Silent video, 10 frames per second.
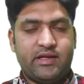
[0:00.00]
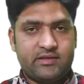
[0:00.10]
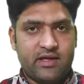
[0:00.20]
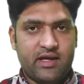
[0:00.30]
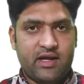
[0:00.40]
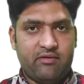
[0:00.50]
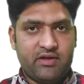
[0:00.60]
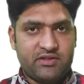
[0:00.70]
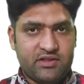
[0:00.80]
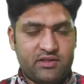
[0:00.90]
इसके
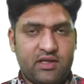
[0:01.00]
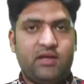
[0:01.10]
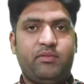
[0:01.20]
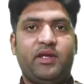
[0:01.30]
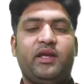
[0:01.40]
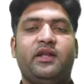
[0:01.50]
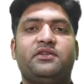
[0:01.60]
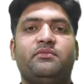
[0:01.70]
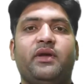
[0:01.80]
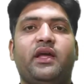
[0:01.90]
अलावा जितनी भी
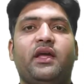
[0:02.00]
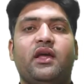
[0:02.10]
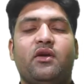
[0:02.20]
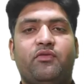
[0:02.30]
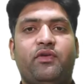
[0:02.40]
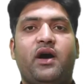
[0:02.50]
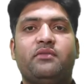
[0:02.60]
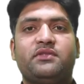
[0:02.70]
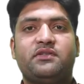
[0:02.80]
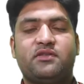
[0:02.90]
इंग्लिश में
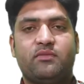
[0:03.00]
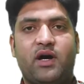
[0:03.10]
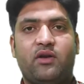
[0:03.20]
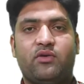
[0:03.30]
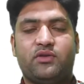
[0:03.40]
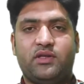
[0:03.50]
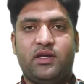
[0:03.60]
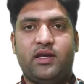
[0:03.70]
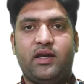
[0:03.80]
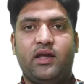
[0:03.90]
फॉर्म्स इस्तेमाल होती
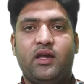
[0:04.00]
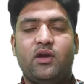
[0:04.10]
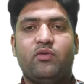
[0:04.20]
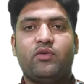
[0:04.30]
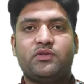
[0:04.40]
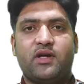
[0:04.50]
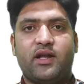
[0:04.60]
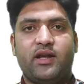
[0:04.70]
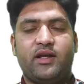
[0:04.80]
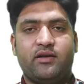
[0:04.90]
हैं वो
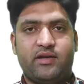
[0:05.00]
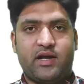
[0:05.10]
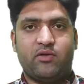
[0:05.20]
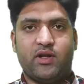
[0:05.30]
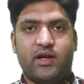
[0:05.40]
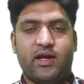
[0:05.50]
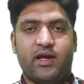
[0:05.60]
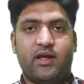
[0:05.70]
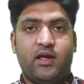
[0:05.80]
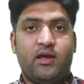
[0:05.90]
सारी रेगुलर
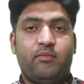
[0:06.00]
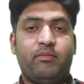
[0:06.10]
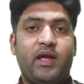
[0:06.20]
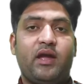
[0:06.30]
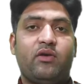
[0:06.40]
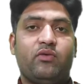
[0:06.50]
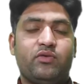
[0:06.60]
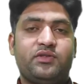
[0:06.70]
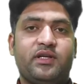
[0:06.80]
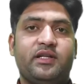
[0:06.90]
है मैं
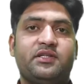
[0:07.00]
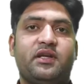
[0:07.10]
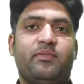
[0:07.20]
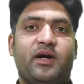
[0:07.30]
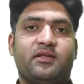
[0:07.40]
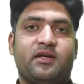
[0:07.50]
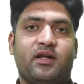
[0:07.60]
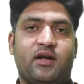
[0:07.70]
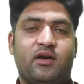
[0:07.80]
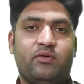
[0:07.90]
उस इंग्लिश की बात
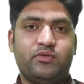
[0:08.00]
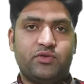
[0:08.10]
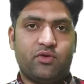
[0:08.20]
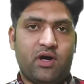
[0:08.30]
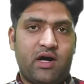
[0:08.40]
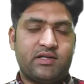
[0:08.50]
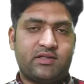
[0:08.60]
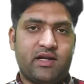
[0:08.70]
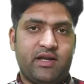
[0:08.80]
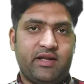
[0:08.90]
कर रहा हूँ जो
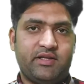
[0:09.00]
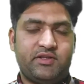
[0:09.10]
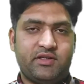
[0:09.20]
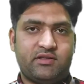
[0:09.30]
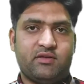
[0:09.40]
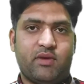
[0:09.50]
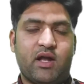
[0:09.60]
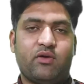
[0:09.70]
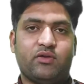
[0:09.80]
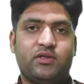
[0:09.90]
आजकल इंग्लिश
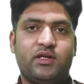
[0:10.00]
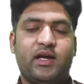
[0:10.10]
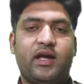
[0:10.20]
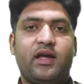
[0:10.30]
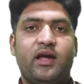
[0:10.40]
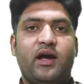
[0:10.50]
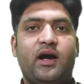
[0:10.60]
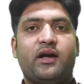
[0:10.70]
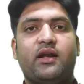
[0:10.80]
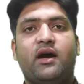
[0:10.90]
इस्तेमाल होती है
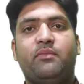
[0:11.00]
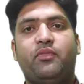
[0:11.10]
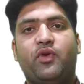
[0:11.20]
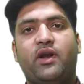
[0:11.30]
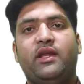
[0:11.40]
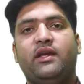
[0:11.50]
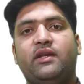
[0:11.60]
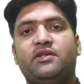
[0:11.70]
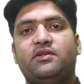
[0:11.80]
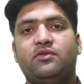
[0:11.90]
अगर आप पुरानी
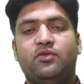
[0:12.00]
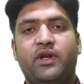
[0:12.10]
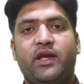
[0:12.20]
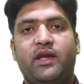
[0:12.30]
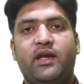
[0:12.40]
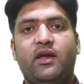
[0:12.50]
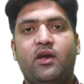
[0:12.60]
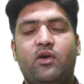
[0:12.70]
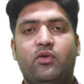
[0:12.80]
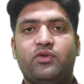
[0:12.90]
इंग्लिश ढूंढेंगे
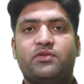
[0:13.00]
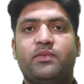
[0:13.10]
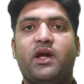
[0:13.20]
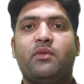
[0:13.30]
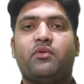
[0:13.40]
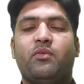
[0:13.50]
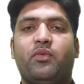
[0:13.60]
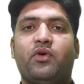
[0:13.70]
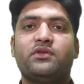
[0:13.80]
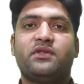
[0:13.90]
उसमें आपको
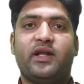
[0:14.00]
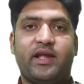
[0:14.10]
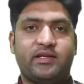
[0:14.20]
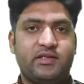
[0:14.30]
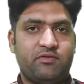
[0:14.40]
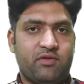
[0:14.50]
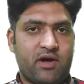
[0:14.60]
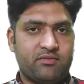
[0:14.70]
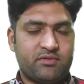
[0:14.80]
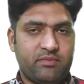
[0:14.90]
बहुत सारी ऐसी
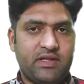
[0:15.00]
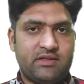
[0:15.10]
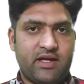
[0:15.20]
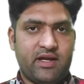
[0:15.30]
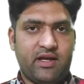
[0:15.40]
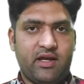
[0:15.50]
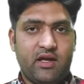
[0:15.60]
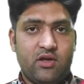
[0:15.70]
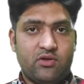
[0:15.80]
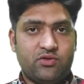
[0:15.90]
फॉर्म्स मिल जाएंगी
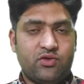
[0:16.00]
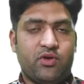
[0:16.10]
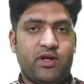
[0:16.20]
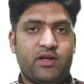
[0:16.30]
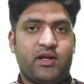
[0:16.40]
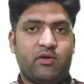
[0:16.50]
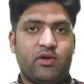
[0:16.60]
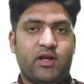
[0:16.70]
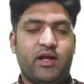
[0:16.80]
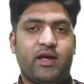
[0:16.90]
जो
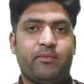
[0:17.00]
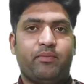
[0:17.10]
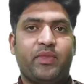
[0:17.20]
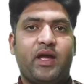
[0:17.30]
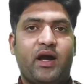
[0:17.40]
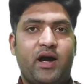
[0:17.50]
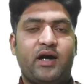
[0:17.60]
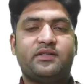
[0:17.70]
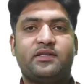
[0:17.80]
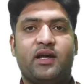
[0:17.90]
इरेगुलर हैं
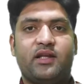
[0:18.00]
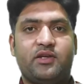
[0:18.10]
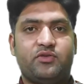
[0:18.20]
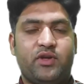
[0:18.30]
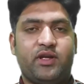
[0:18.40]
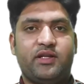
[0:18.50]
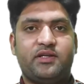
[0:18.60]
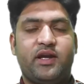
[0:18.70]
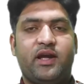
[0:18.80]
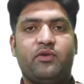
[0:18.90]
आजकल की जो
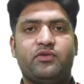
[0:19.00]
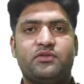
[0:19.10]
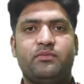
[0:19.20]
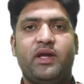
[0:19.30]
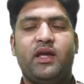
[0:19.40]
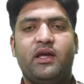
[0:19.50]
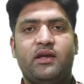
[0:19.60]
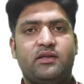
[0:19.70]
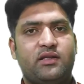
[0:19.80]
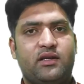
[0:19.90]
इंग्लिश है उसमें
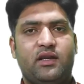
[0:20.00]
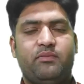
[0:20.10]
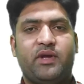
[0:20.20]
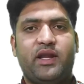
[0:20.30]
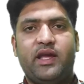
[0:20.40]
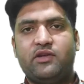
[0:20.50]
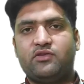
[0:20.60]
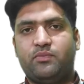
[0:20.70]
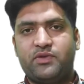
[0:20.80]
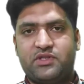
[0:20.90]
तकरीबन
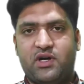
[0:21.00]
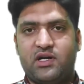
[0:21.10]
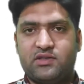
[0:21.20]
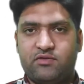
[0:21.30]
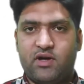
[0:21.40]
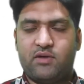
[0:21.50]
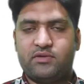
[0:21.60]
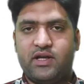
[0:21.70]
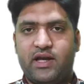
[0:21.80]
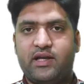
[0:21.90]
150
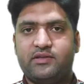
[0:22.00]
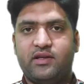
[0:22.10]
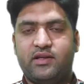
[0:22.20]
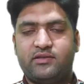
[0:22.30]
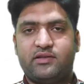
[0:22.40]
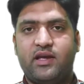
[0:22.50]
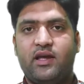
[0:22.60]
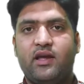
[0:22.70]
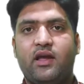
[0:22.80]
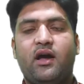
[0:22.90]
फॉर्म्स हैं जिनसे
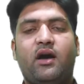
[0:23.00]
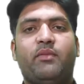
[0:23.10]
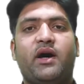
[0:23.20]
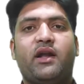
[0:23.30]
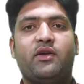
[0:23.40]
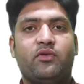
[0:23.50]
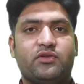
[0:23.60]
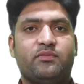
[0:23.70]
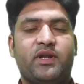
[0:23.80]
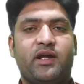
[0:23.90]
हमारा
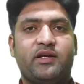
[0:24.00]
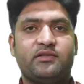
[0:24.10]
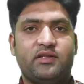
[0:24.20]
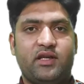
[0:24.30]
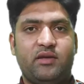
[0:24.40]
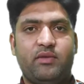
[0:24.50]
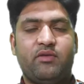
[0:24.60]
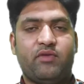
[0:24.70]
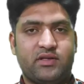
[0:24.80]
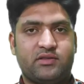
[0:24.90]
रोज़मर्रा की ज़िंदगी में
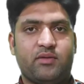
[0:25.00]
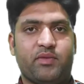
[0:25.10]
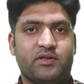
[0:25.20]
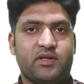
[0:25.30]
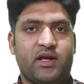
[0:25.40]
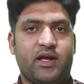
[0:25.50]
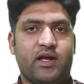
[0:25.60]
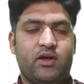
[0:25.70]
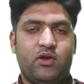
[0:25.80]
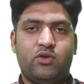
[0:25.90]
वास्ता पड़ता
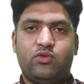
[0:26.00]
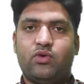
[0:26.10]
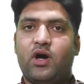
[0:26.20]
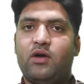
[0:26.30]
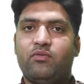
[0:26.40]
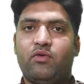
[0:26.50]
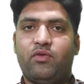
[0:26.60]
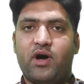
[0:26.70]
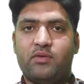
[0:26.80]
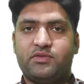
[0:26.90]
है तो आप वो
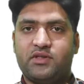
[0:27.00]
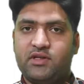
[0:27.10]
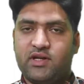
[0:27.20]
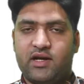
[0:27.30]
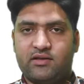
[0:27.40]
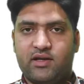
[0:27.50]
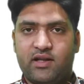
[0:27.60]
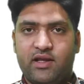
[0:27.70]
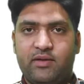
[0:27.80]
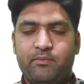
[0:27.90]
फॉर्म्स याद
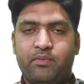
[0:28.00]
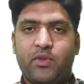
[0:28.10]
कर लें